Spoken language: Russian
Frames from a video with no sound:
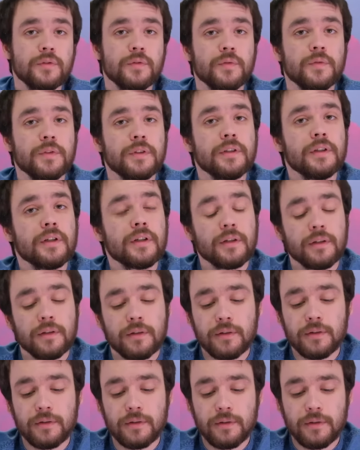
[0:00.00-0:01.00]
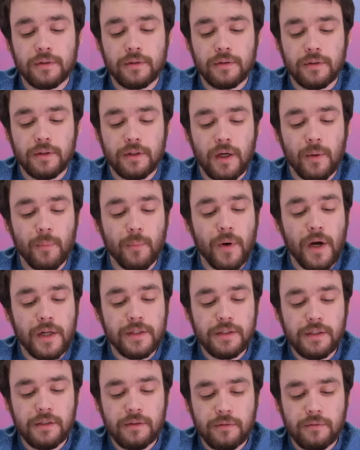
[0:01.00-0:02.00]
вида
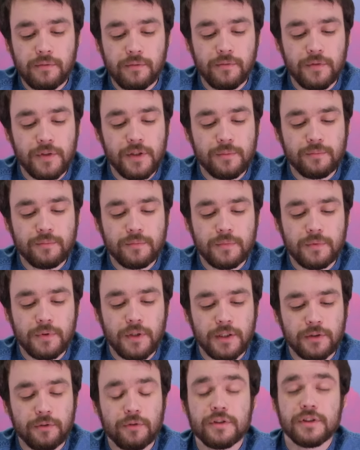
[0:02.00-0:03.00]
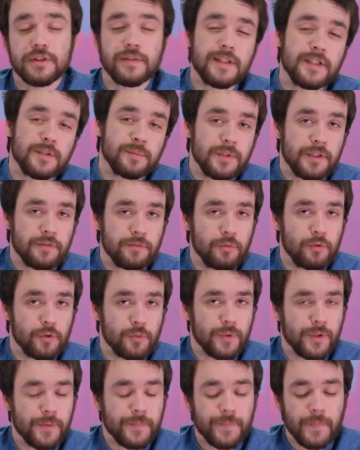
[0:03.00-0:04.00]
компаний, фирм, который называется
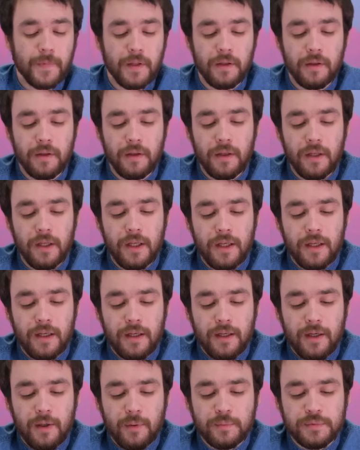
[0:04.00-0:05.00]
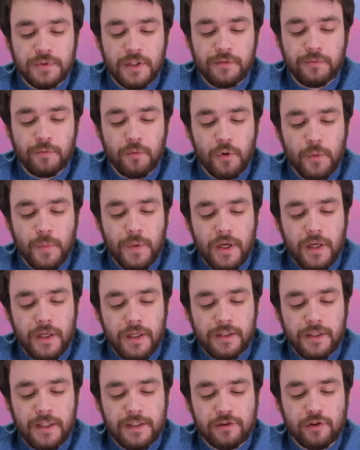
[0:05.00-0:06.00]
платформа. Платформа –
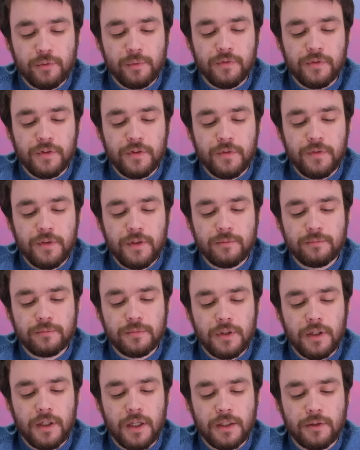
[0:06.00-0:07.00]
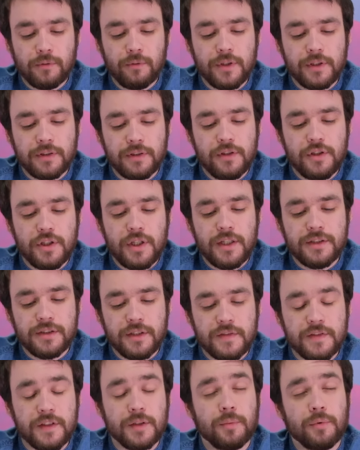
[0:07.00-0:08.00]
это особый вид фирм, который
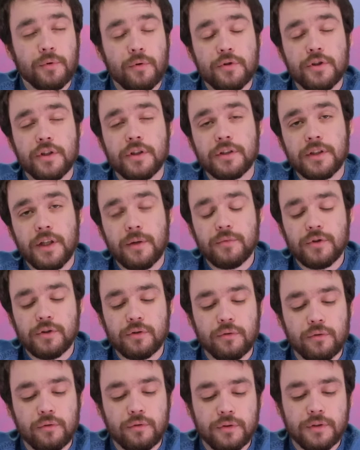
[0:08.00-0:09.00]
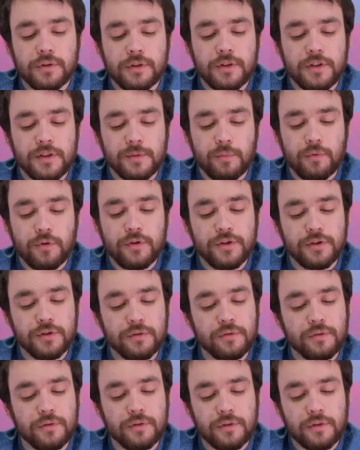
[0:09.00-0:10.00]
отличается от всех прочих тем, что он
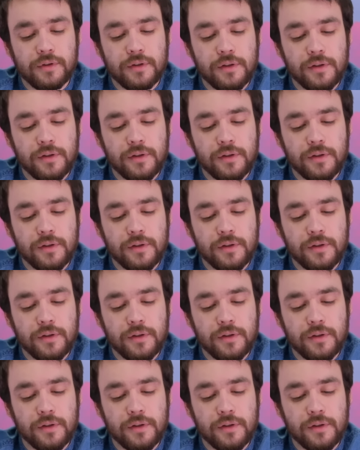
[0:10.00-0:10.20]
использует э,